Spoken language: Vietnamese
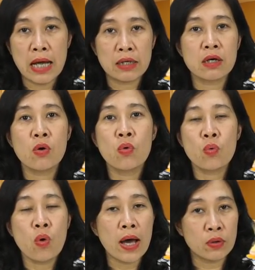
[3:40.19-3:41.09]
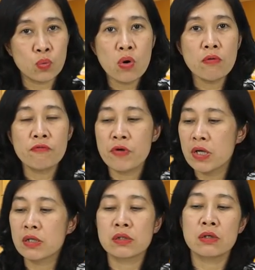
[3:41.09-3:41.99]
hàng đầu của Hàn Quốc
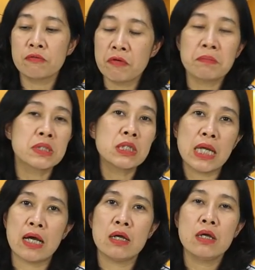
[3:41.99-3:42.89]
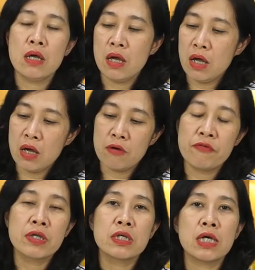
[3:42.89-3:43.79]
về những thực phẩm chức năng à,
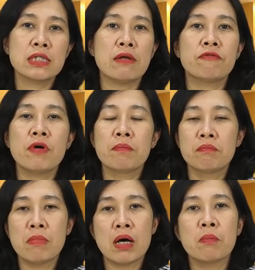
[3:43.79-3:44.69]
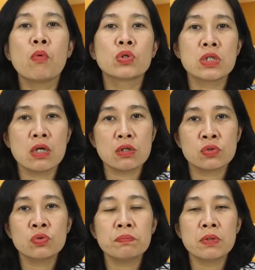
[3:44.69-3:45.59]
về những cái sản phẩm mà bổ trợ
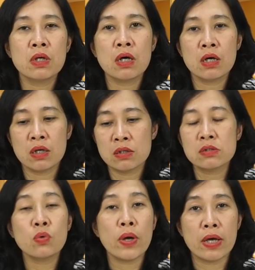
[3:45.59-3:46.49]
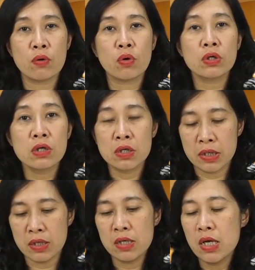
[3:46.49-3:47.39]
giúp uh, sức khỏe của con
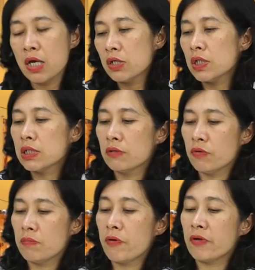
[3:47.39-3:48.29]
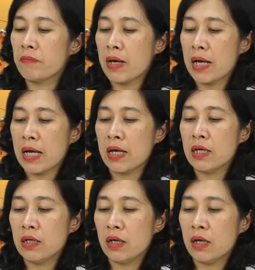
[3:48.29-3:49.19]
người ạ. Cho nên chính vì vậy mà
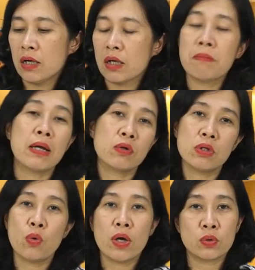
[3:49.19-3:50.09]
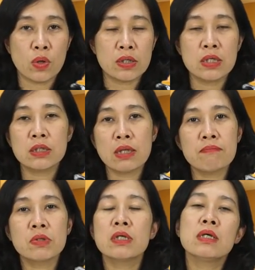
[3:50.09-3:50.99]
à, các bạn có thể hoàn toàn yên
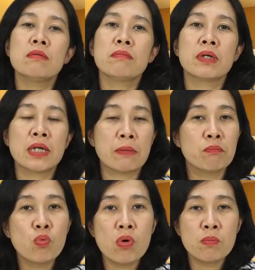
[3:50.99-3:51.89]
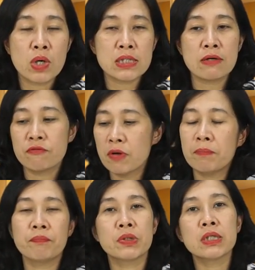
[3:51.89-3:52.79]
tâm khi mà đặt mua một cái sản
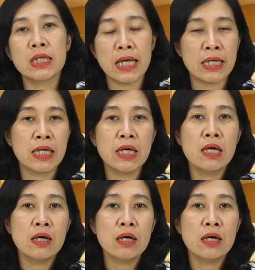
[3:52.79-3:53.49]
phẩm như thế này